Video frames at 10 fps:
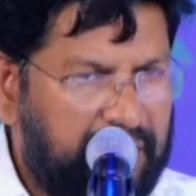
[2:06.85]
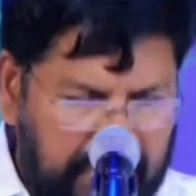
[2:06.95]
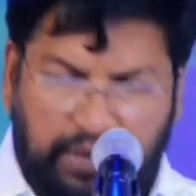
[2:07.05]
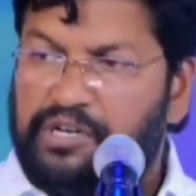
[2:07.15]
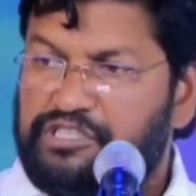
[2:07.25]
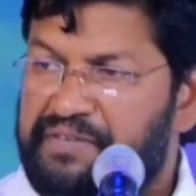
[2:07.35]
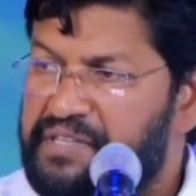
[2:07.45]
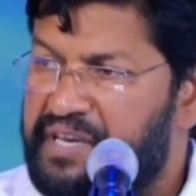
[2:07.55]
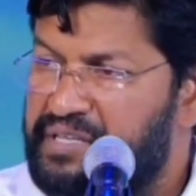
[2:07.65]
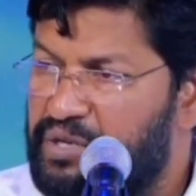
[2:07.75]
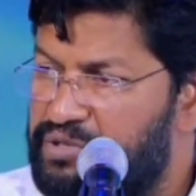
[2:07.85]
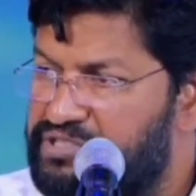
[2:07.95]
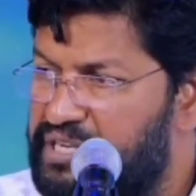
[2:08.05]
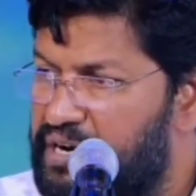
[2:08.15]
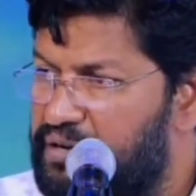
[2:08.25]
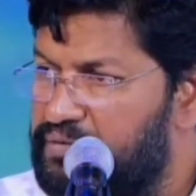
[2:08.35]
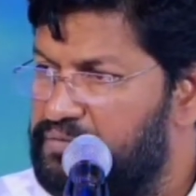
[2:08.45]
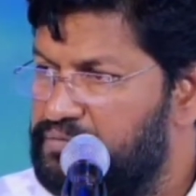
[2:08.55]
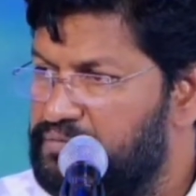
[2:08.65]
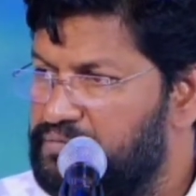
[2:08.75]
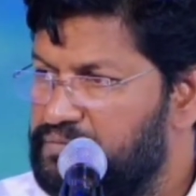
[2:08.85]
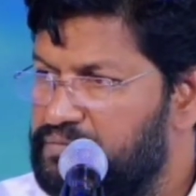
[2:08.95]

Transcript: నీ కోసం ఎందుకు ఎదురు చూస్తున్నాడు ఎదురు